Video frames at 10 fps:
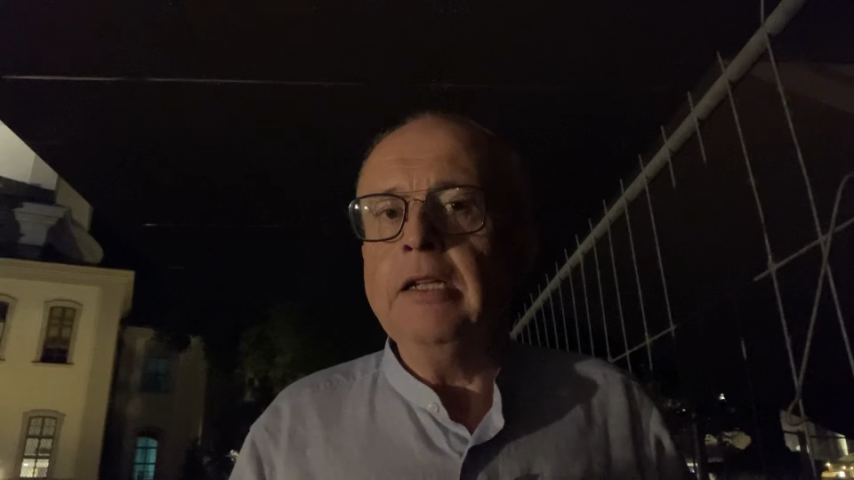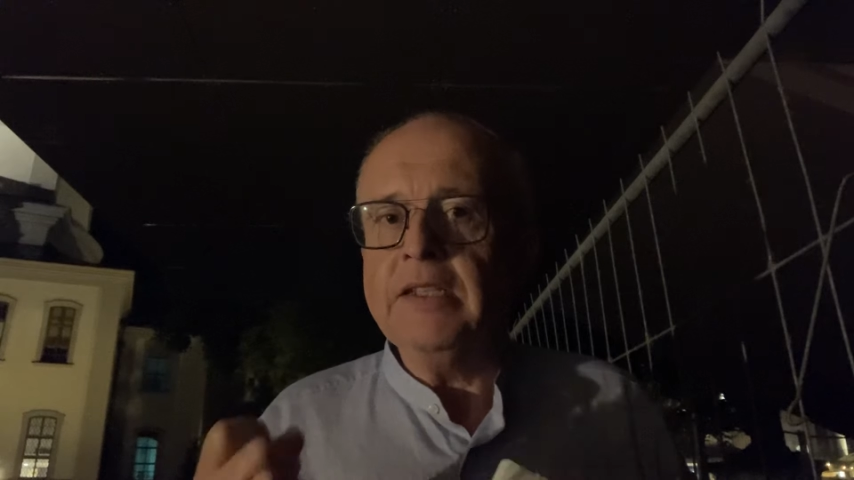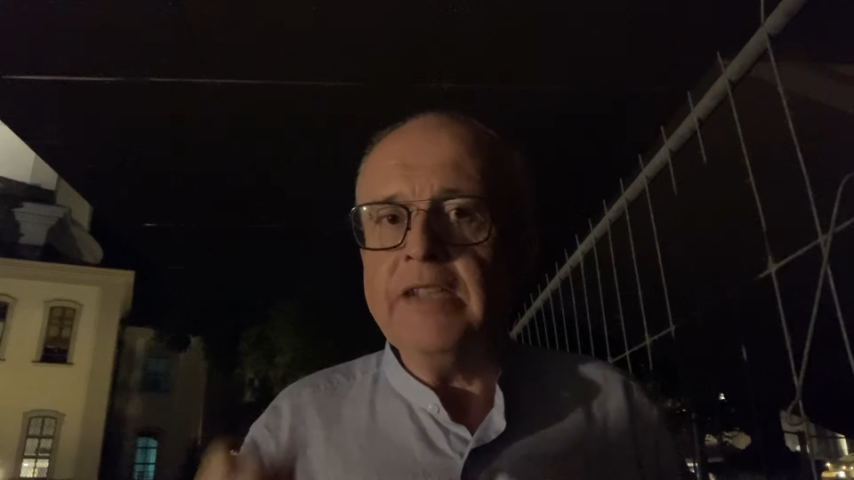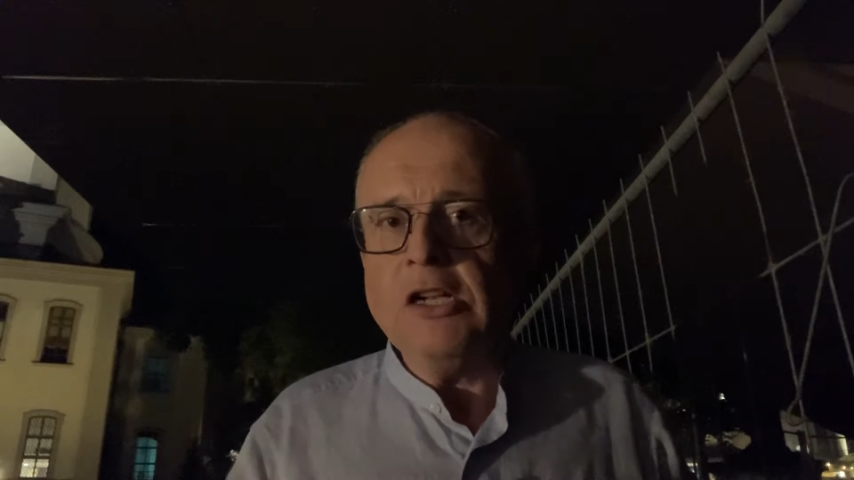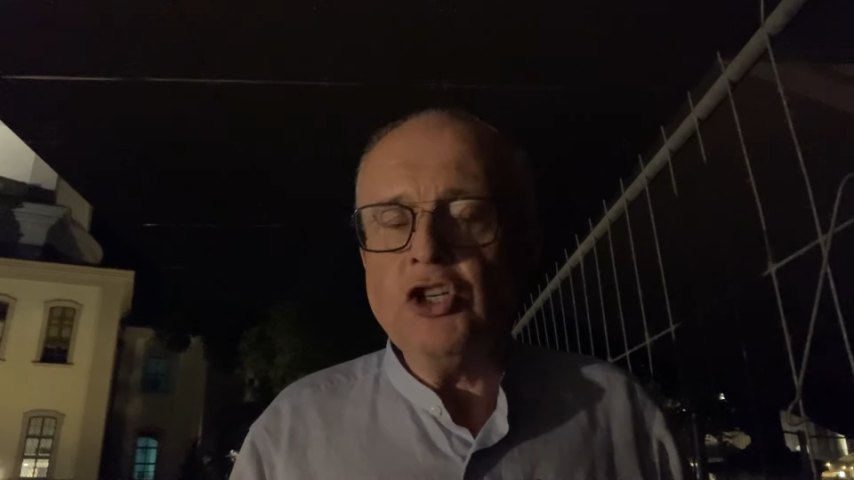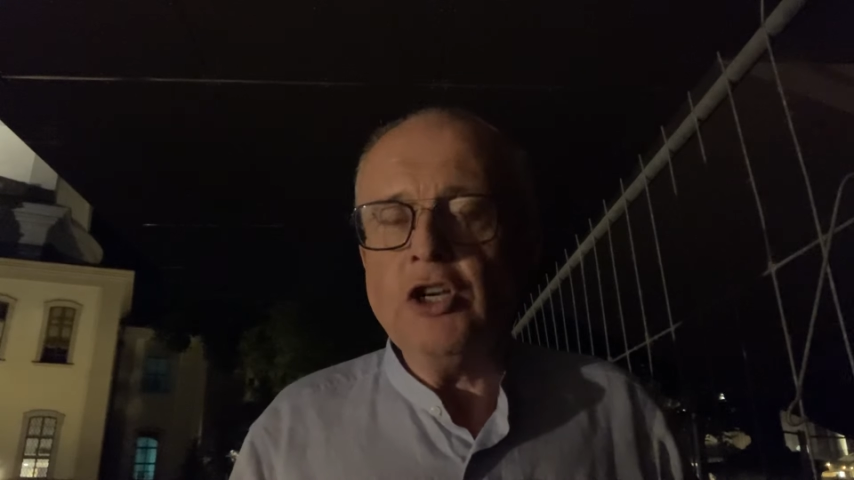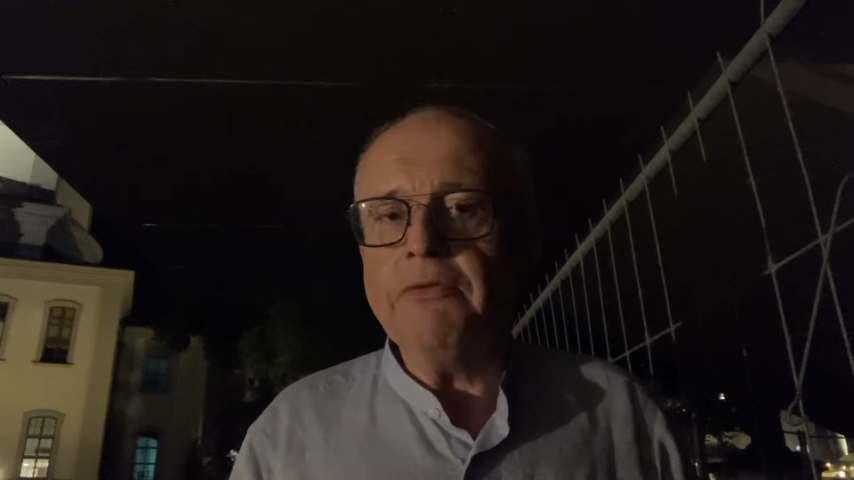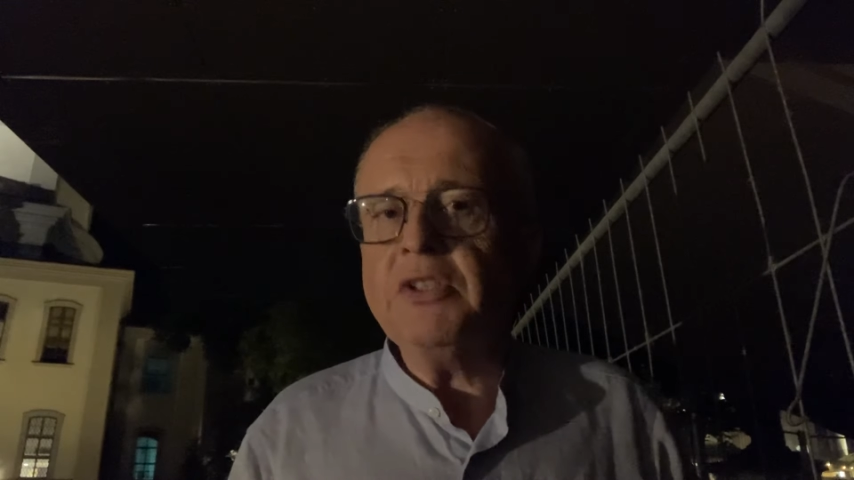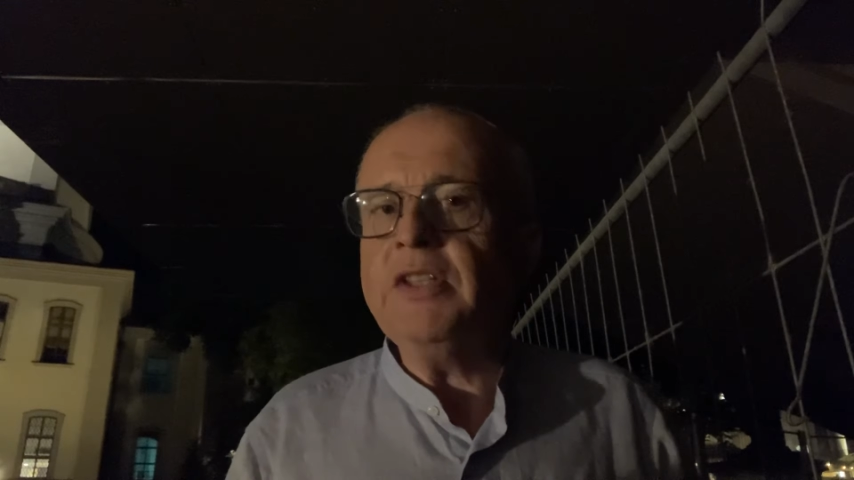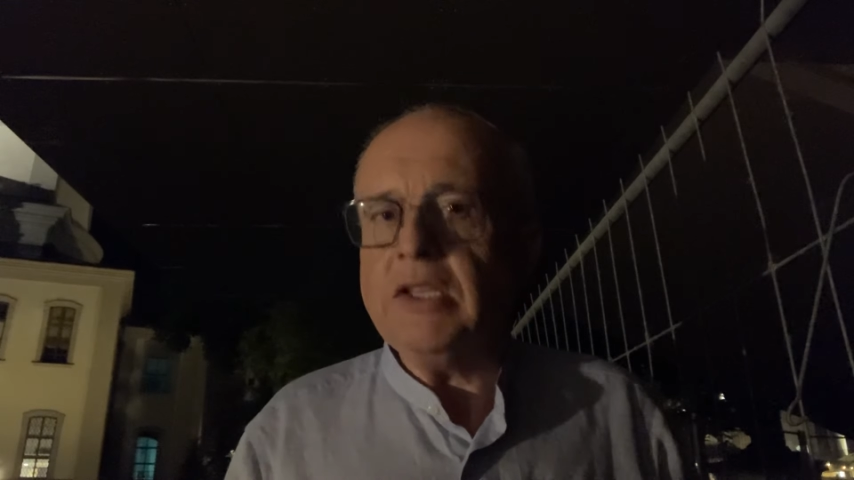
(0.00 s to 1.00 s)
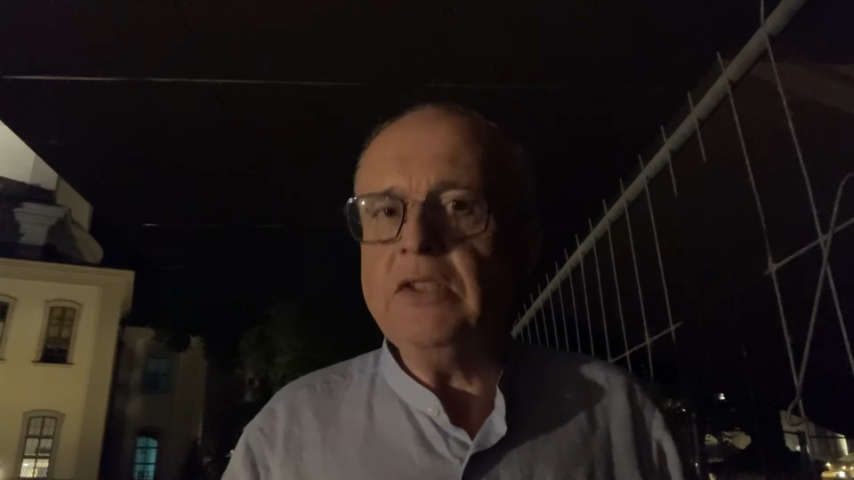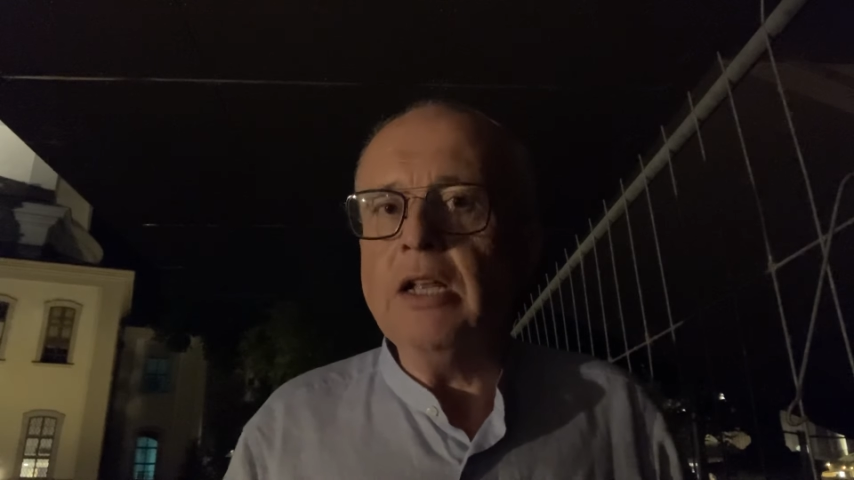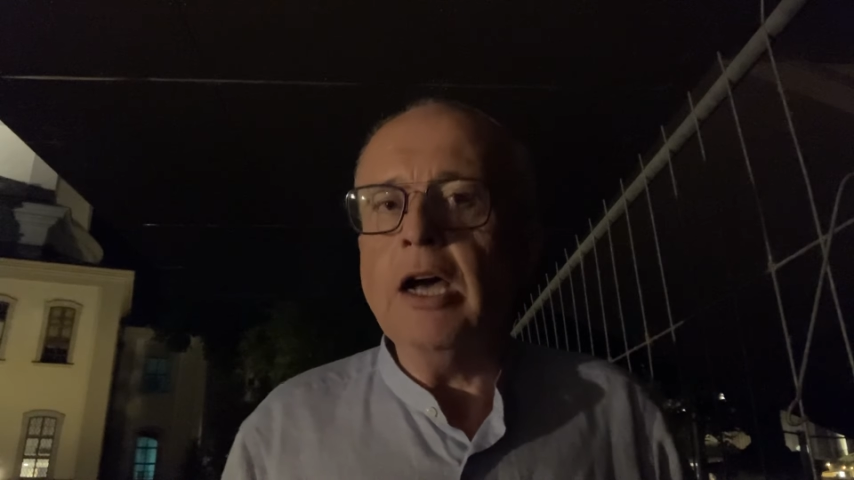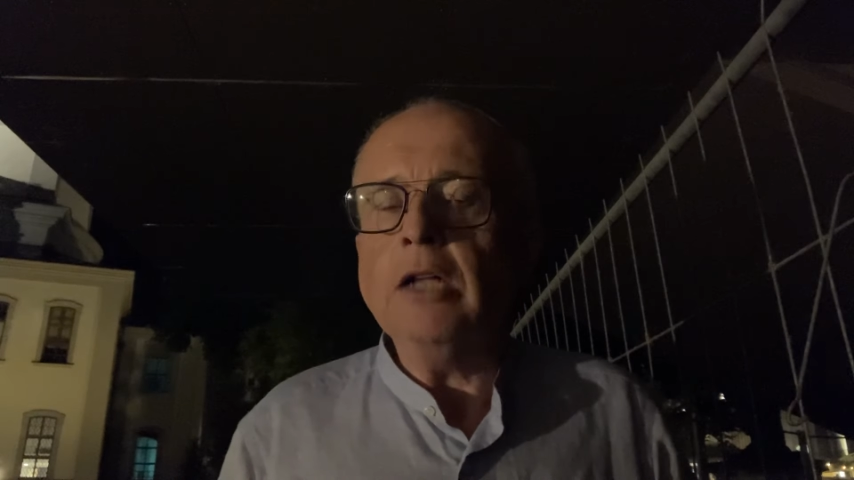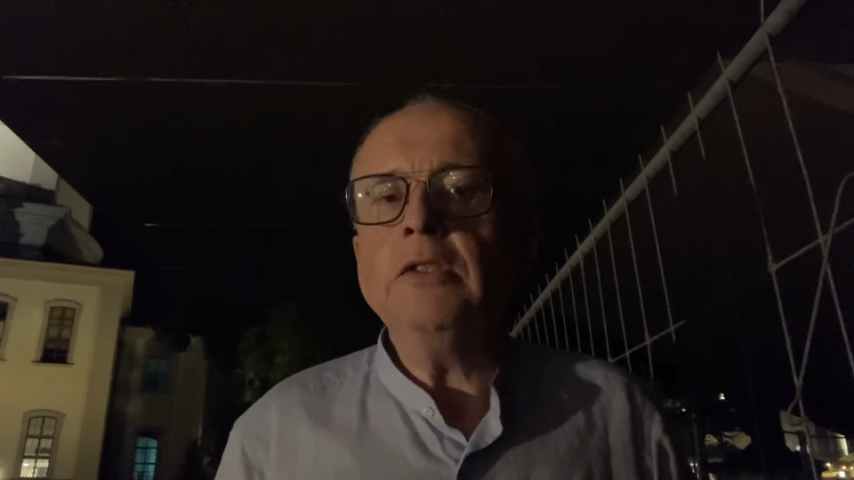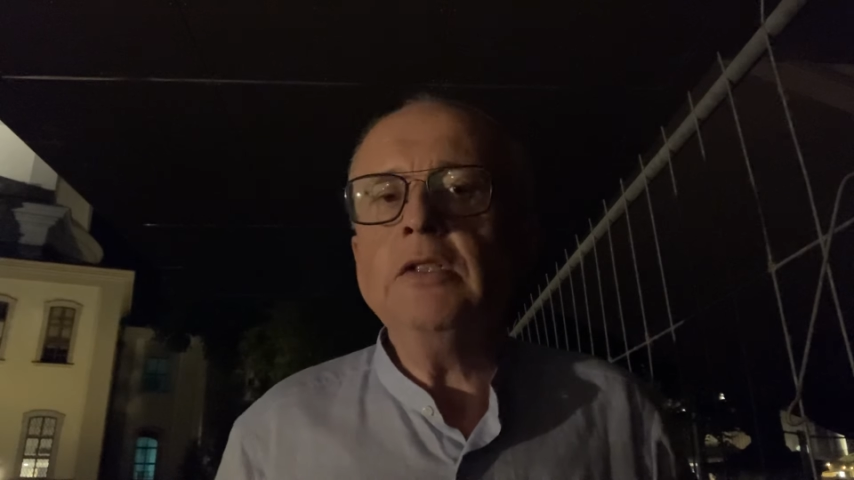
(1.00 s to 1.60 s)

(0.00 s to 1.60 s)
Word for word: Gesellschaftsdestillat